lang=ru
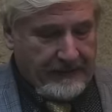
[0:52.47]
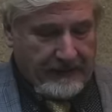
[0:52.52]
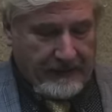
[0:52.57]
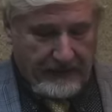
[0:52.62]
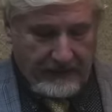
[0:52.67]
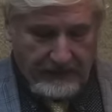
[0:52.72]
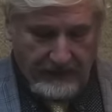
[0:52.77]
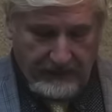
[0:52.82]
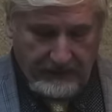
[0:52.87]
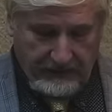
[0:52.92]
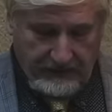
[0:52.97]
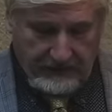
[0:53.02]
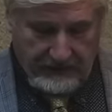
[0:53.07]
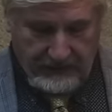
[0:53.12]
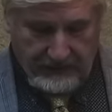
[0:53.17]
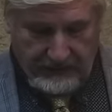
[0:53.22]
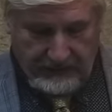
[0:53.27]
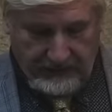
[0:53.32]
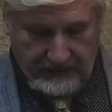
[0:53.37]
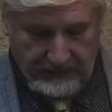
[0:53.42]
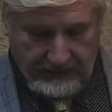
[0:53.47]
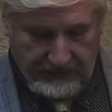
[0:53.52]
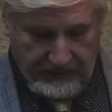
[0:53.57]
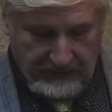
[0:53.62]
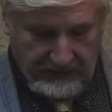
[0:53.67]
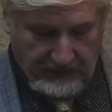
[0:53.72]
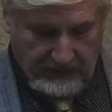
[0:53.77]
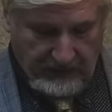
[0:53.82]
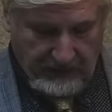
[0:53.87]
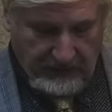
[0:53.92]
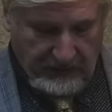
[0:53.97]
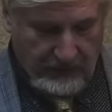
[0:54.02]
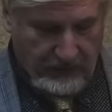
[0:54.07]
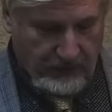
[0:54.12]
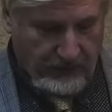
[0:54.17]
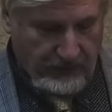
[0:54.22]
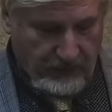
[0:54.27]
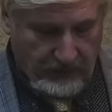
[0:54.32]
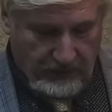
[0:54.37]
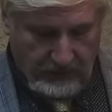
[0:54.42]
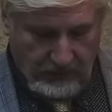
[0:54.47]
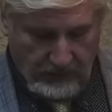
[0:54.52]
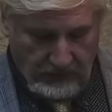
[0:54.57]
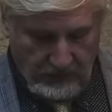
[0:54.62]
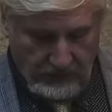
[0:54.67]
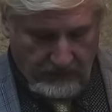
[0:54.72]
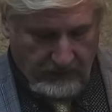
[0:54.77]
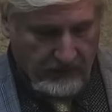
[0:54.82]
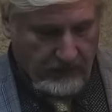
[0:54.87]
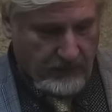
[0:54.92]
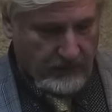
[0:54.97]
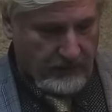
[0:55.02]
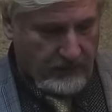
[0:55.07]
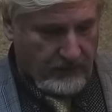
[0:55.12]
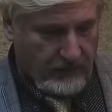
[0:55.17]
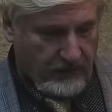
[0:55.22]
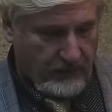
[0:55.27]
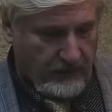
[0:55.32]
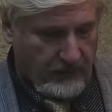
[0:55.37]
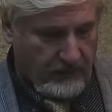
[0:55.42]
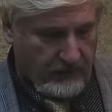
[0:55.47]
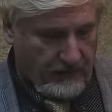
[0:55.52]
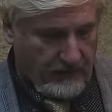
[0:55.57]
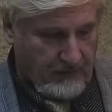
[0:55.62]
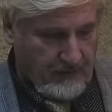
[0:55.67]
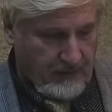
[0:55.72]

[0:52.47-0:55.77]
Они, так сказать, заморачивают голову, что